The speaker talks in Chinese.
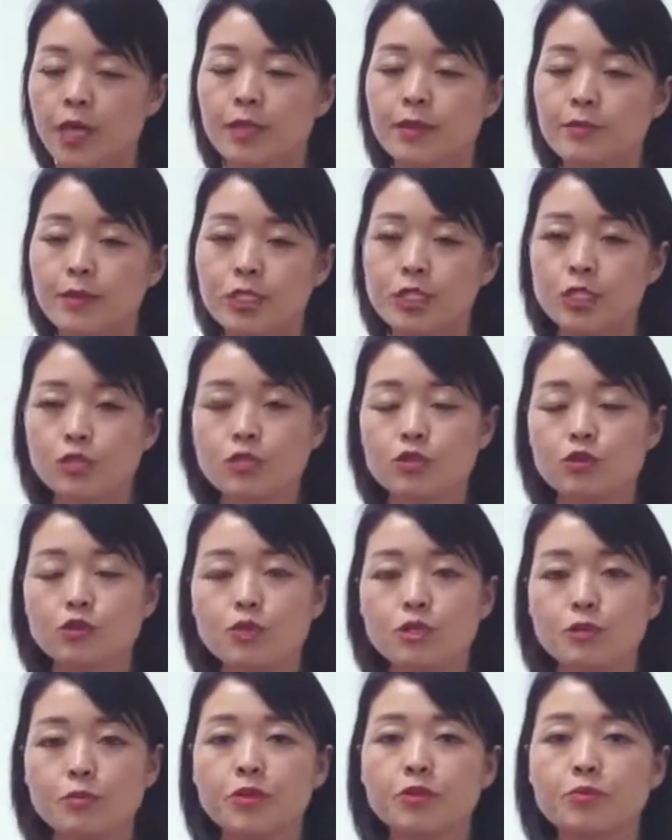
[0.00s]
那么这个形
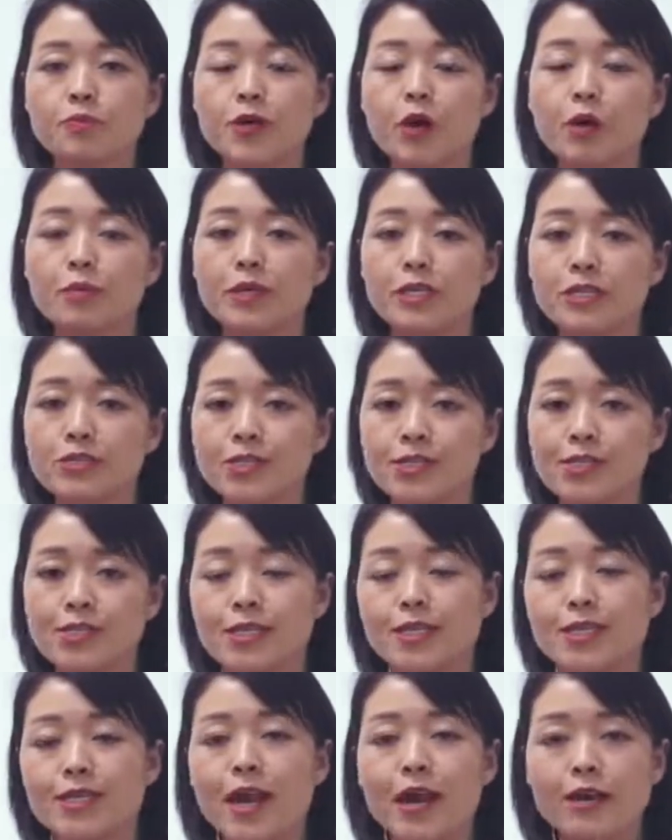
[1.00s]
容词没有标明是
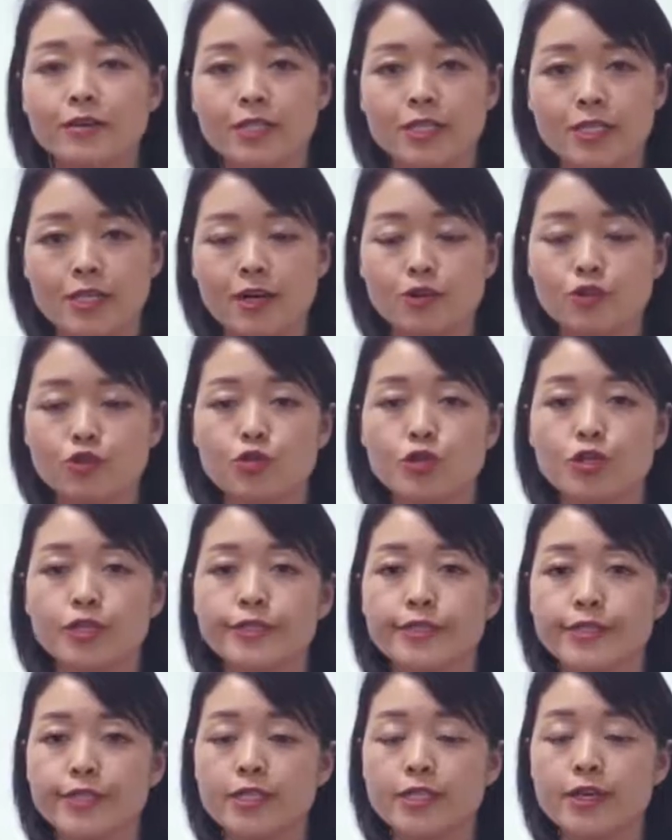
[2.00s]
形一还是形二，就
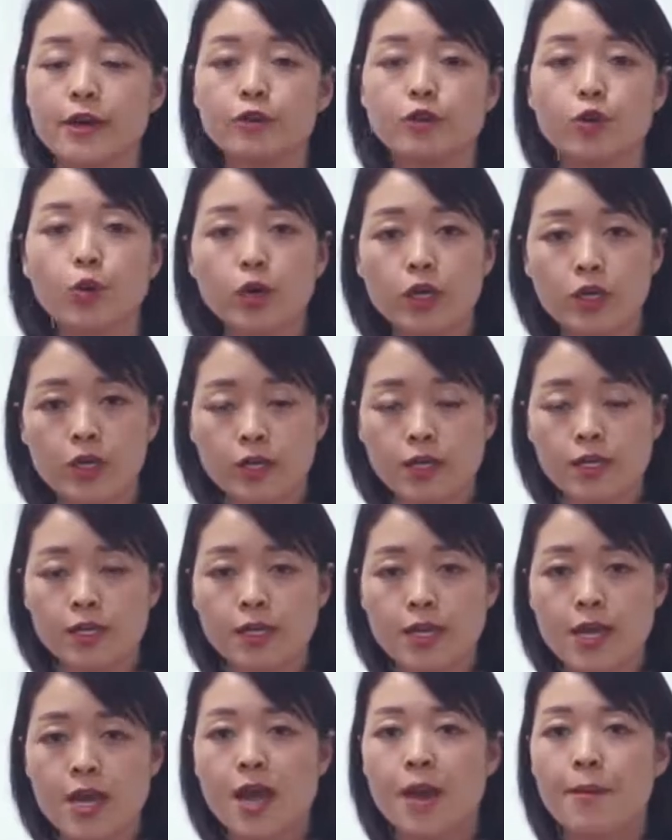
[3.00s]
是形一形二都可
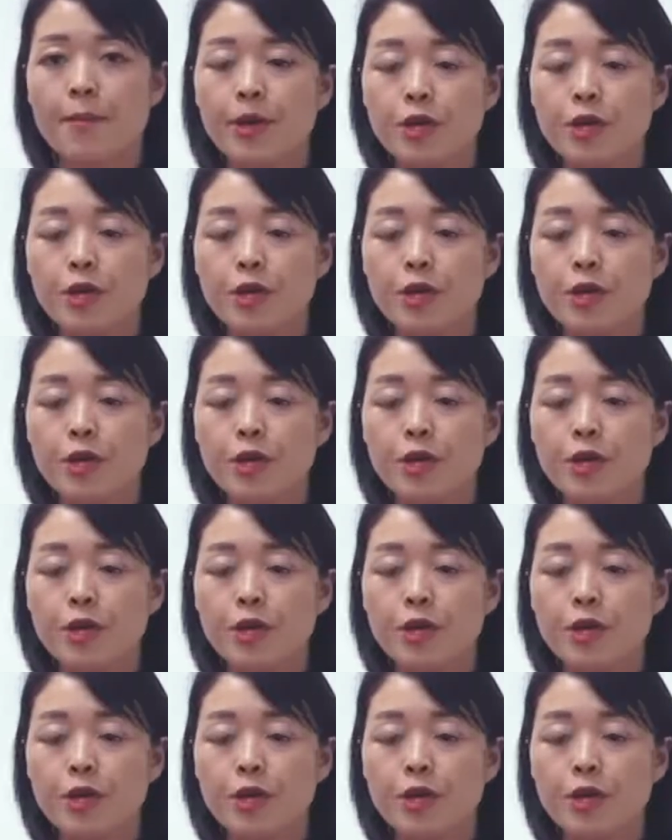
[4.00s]
以，